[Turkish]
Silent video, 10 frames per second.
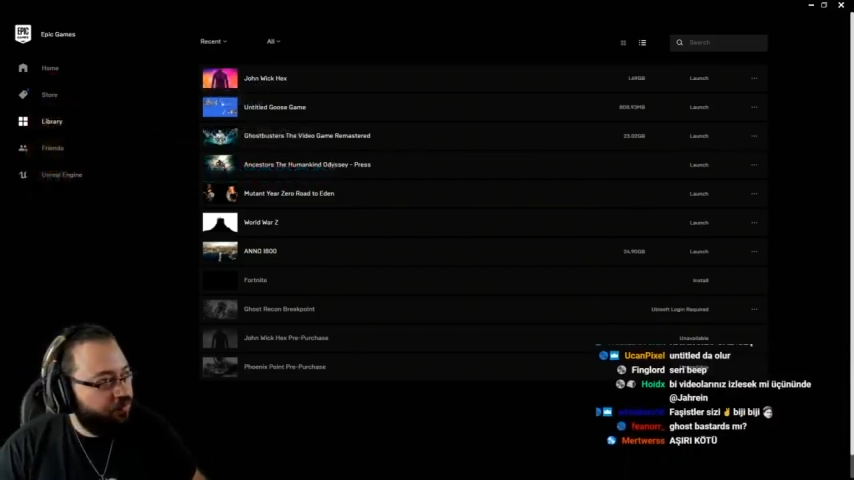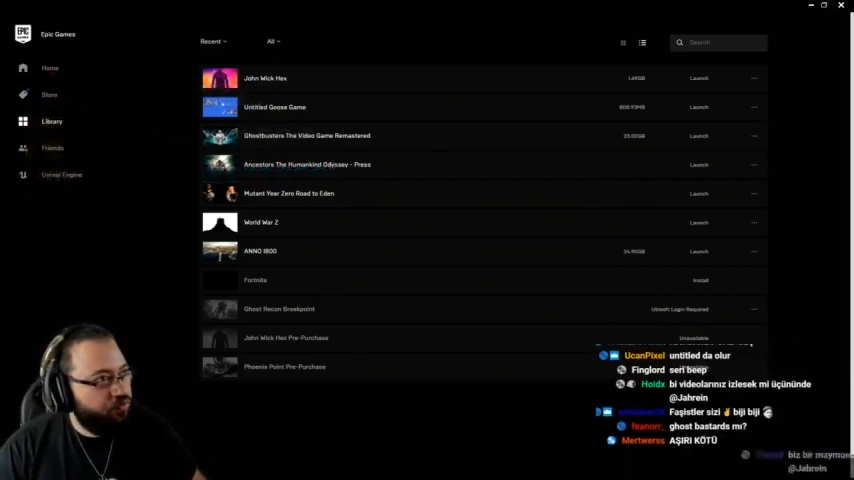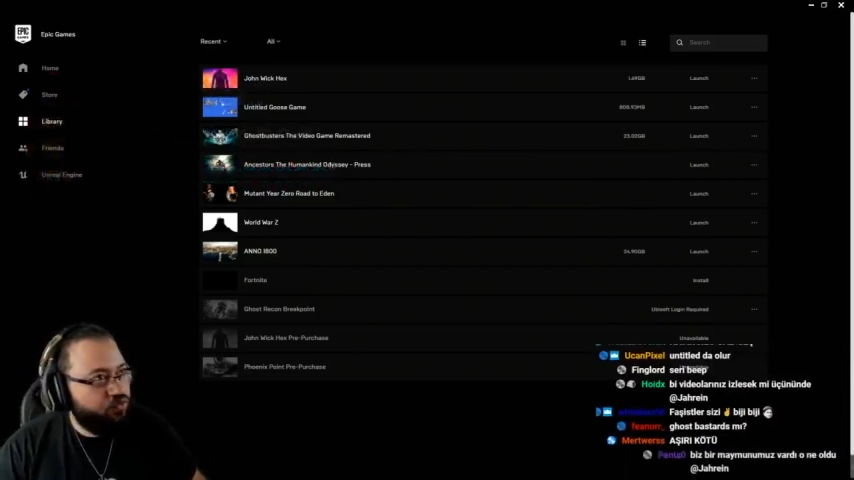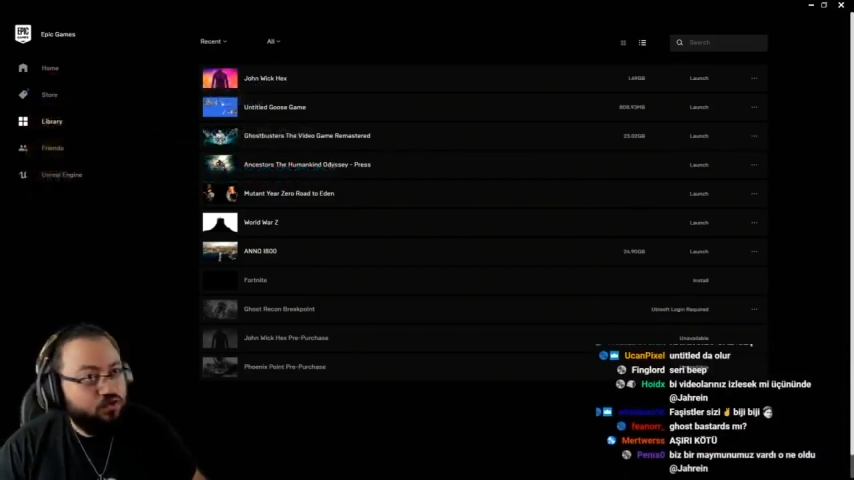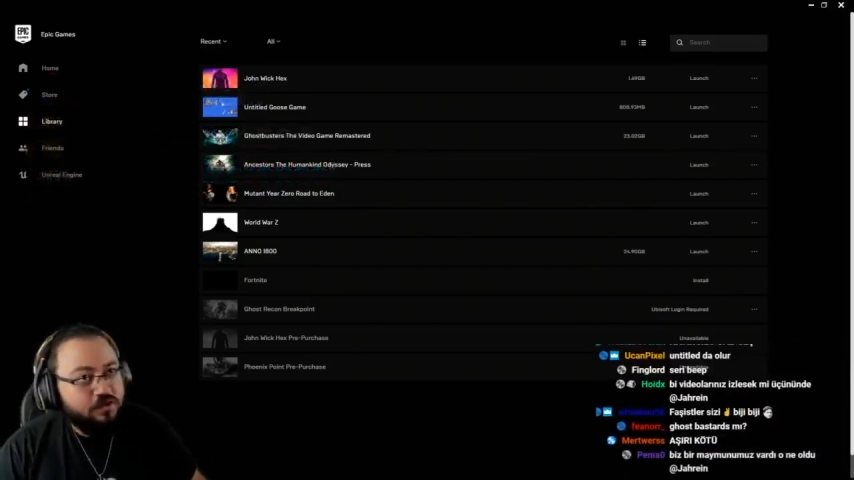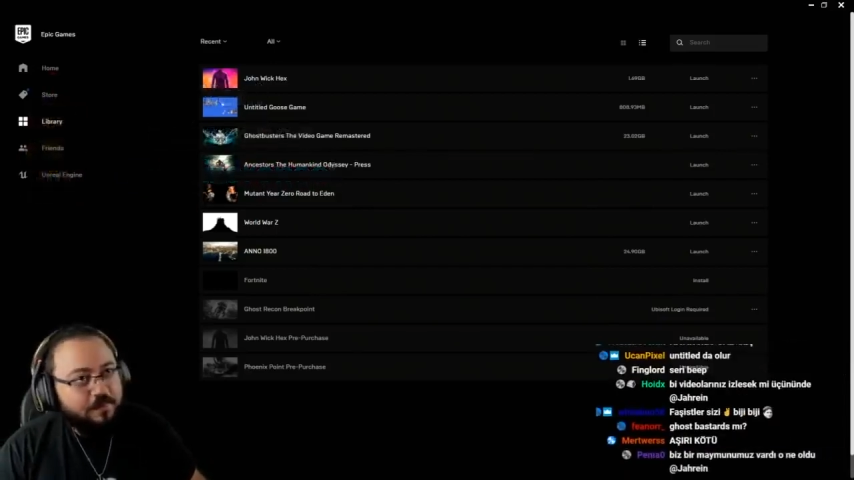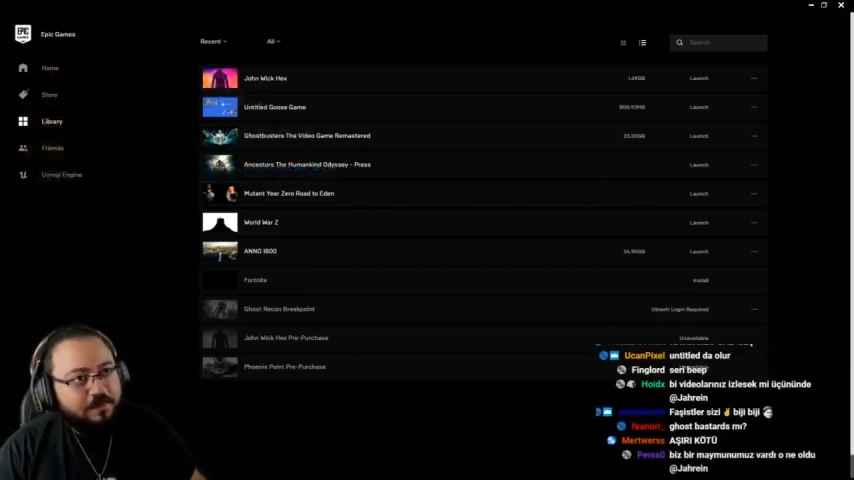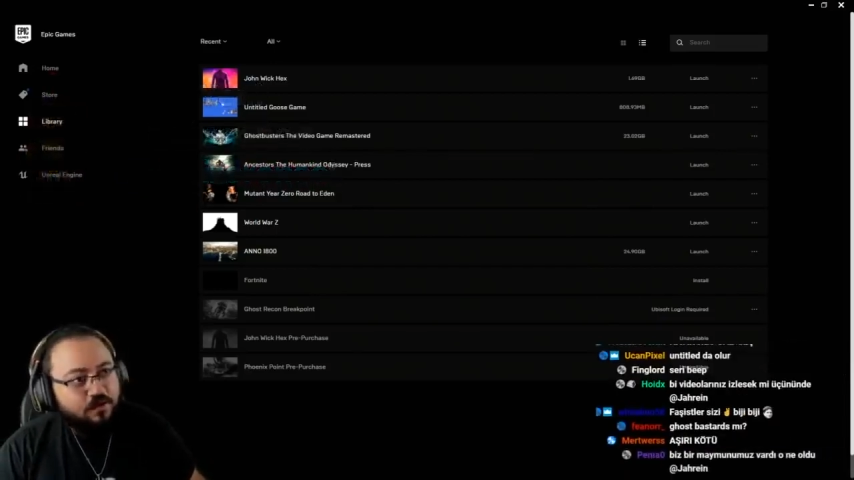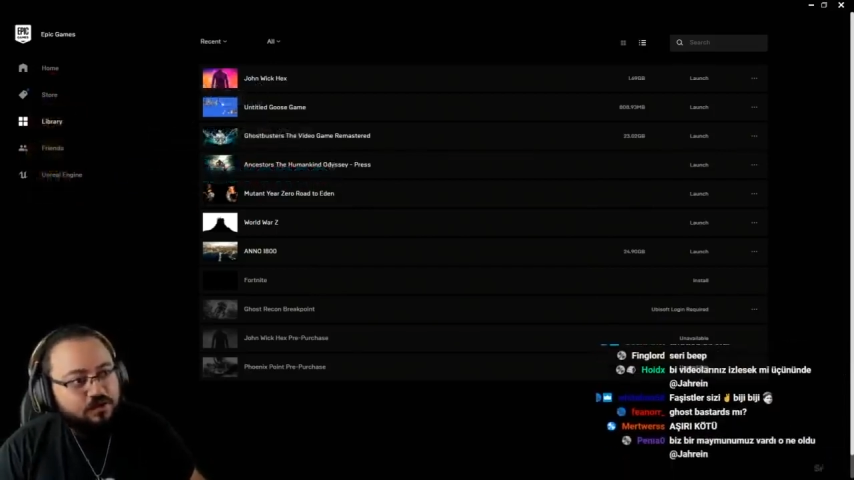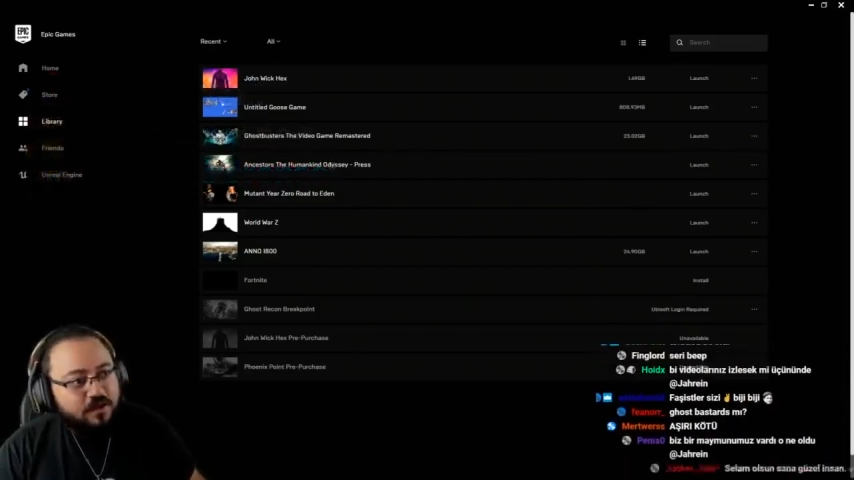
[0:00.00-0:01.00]
uzun
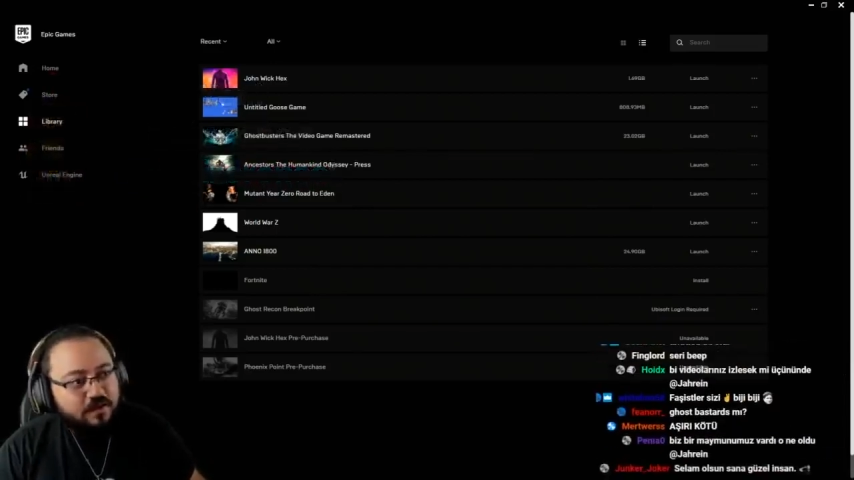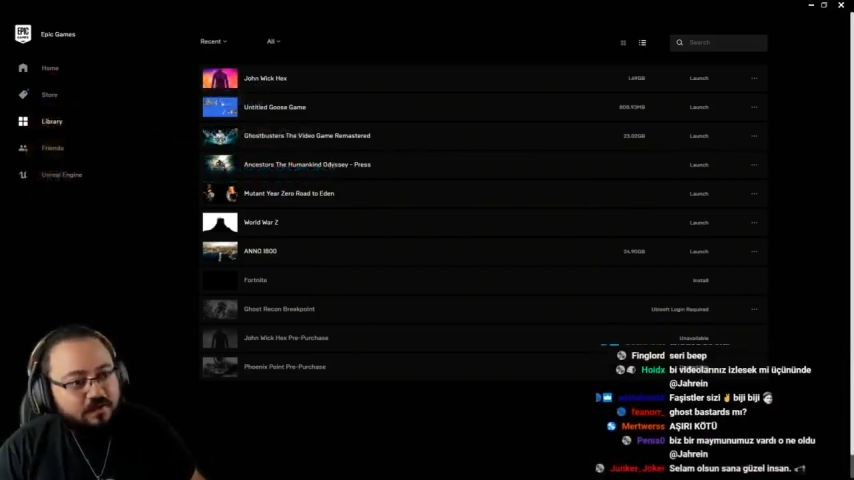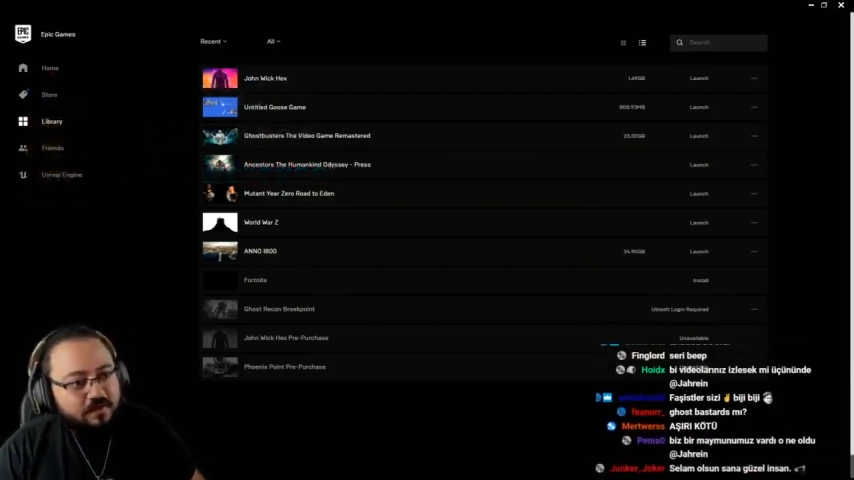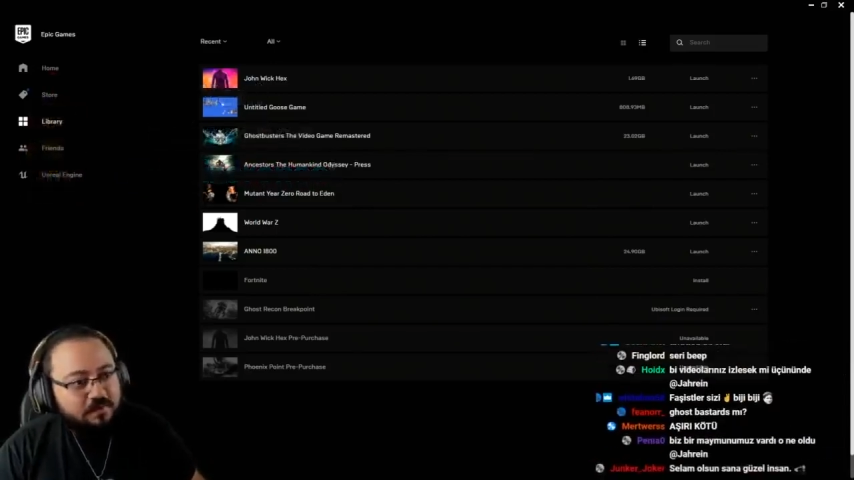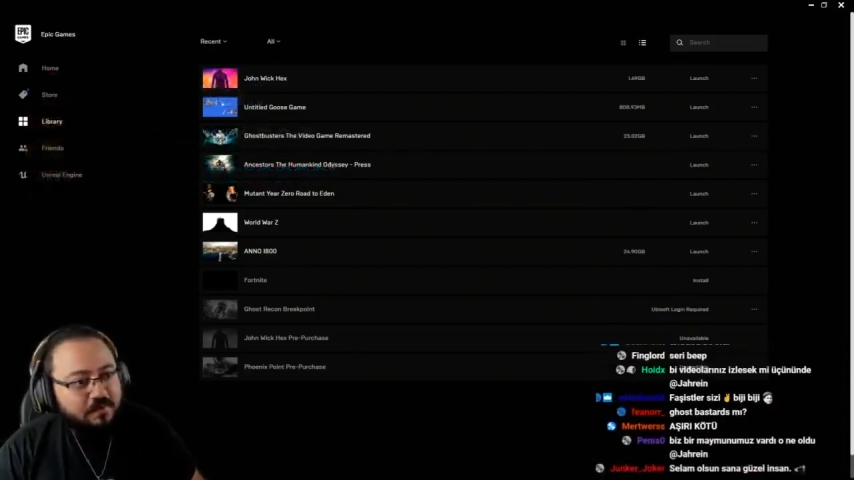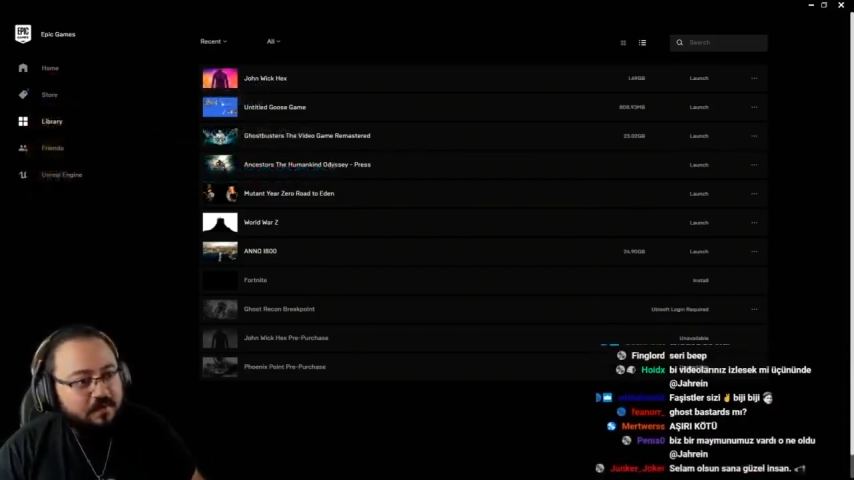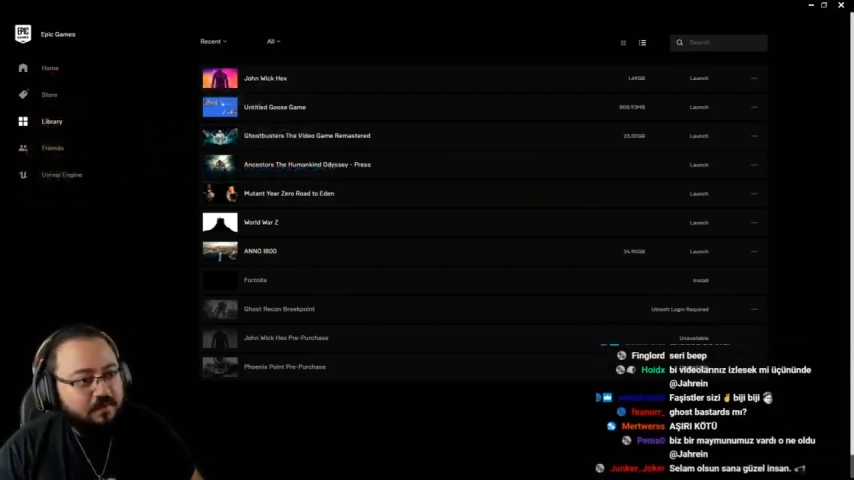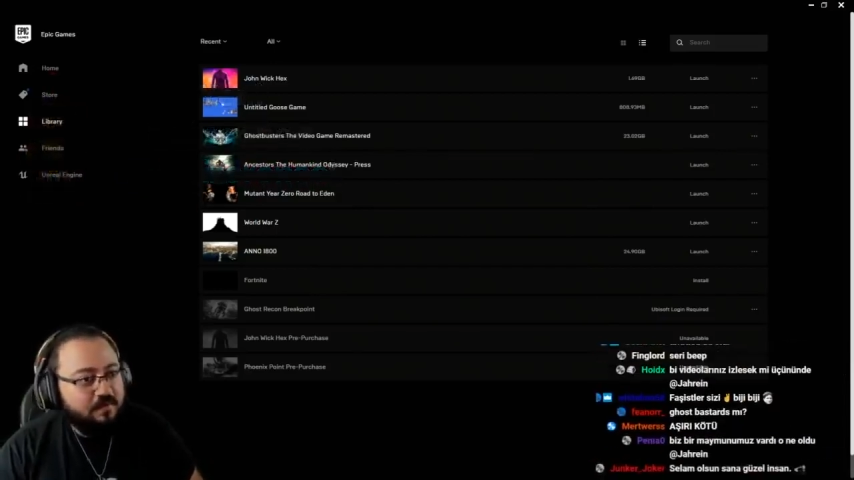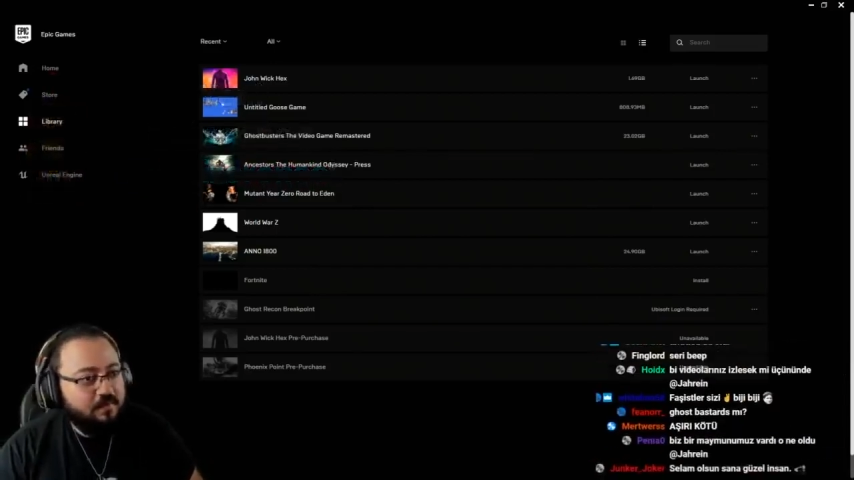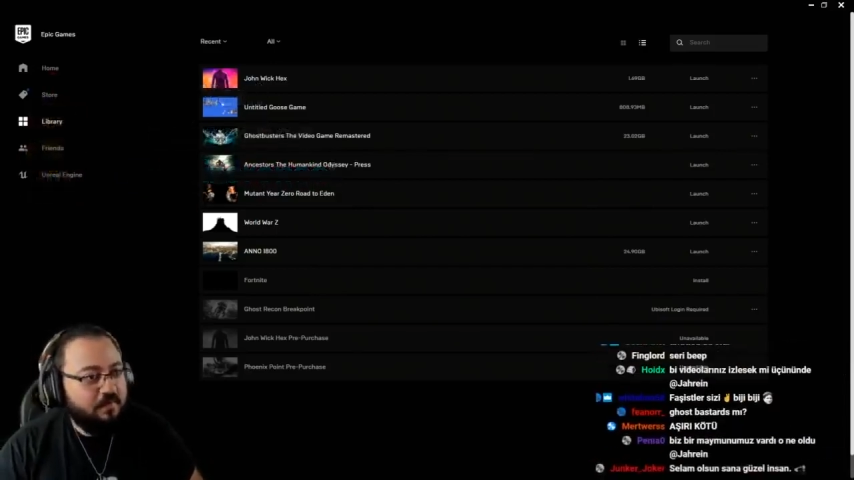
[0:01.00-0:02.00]
zaman önce anladım
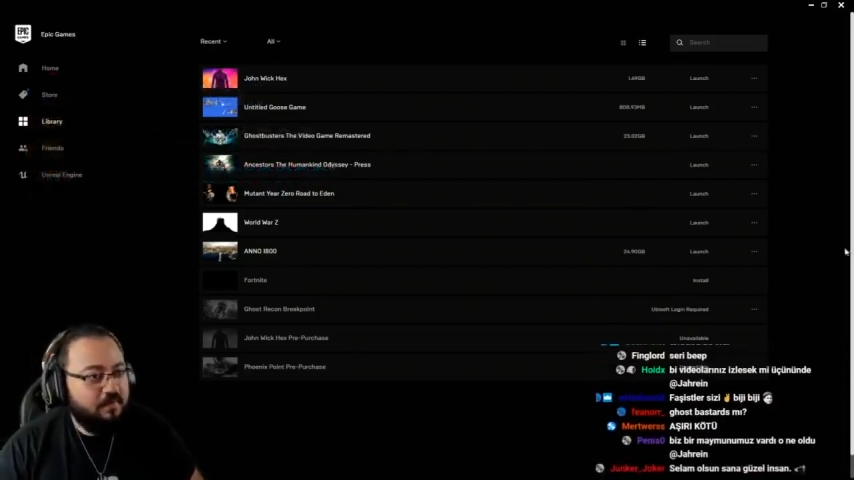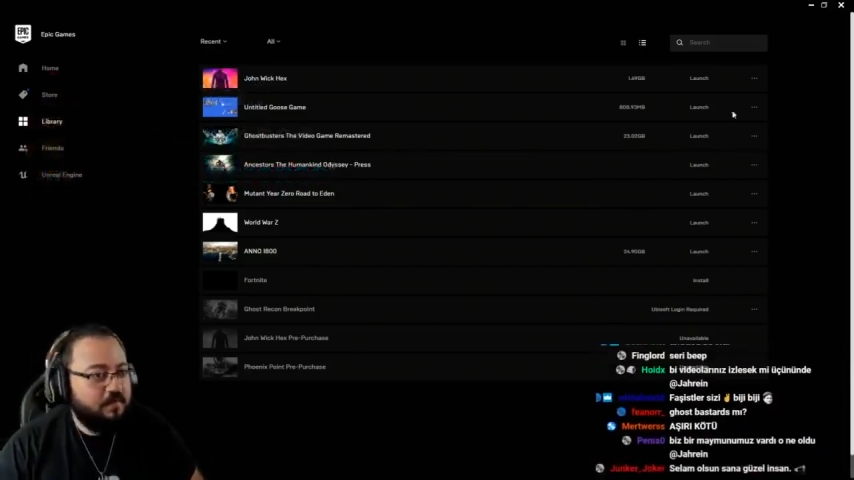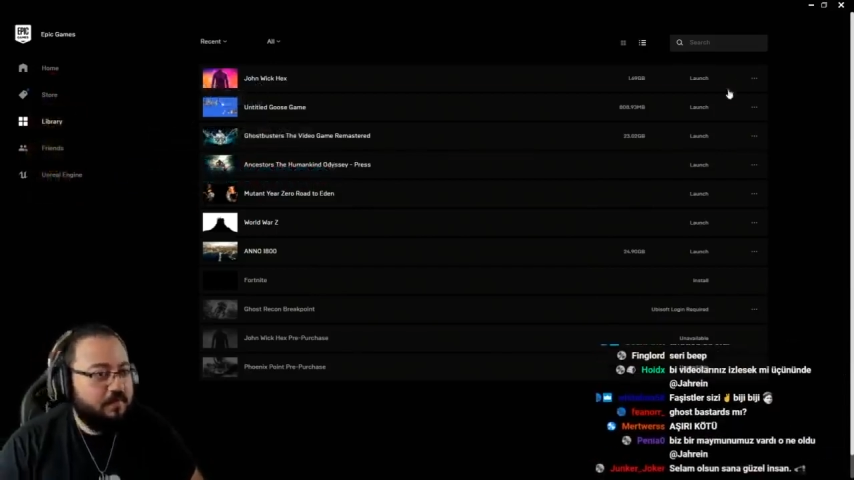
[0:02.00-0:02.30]
ki e,